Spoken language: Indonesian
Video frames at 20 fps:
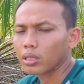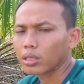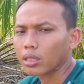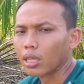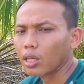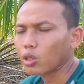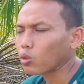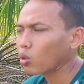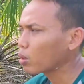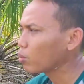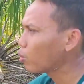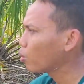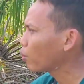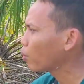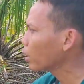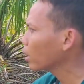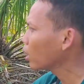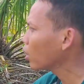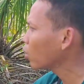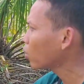setelah 2000
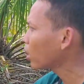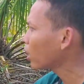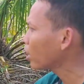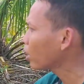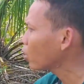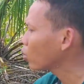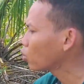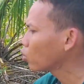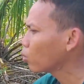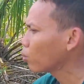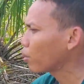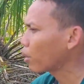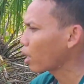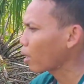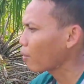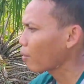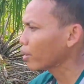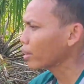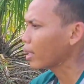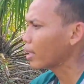per kilo nanti untuk
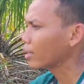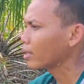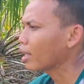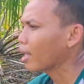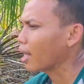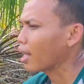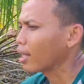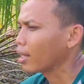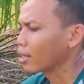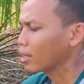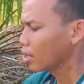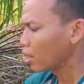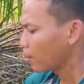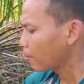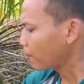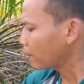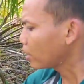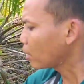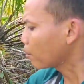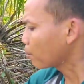perawatannya
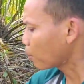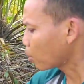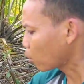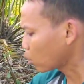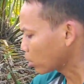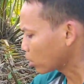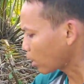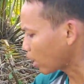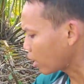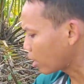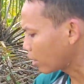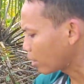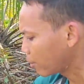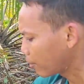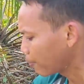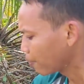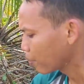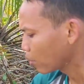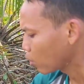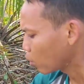penyemprotan
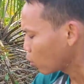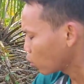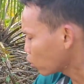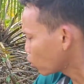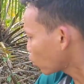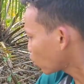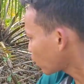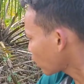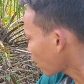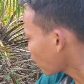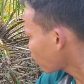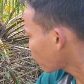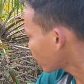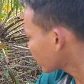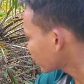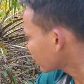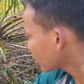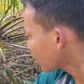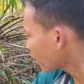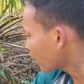untuk
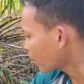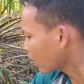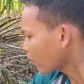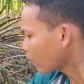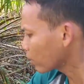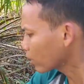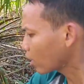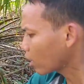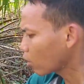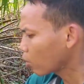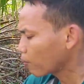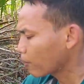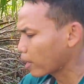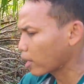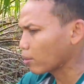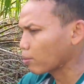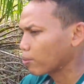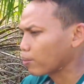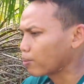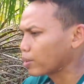rawatnya rawat kalau
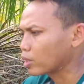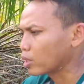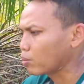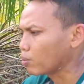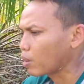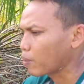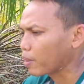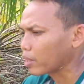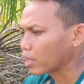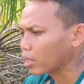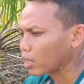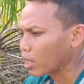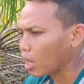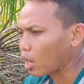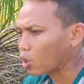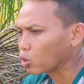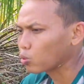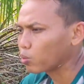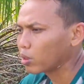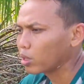pakai mesin babat kita
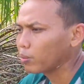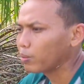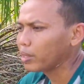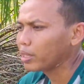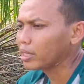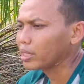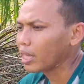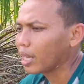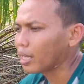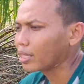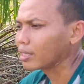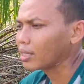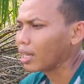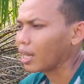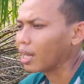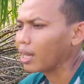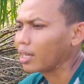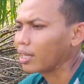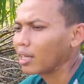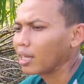harus beli
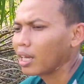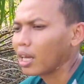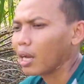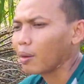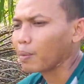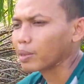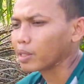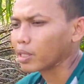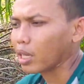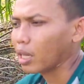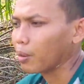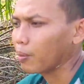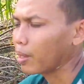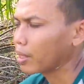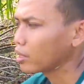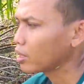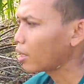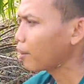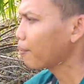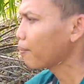minyaknya apa
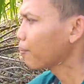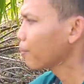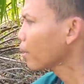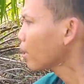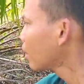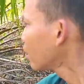segala macam